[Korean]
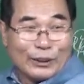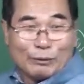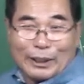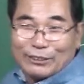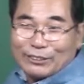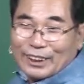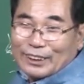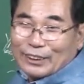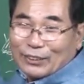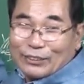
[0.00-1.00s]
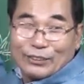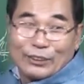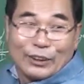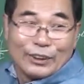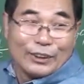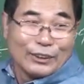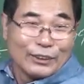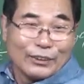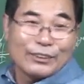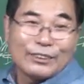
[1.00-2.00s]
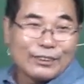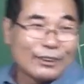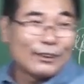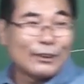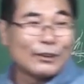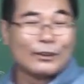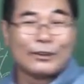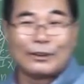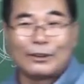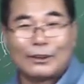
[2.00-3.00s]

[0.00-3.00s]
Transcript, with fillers: 마누라는 떼어놓고. 어? 어?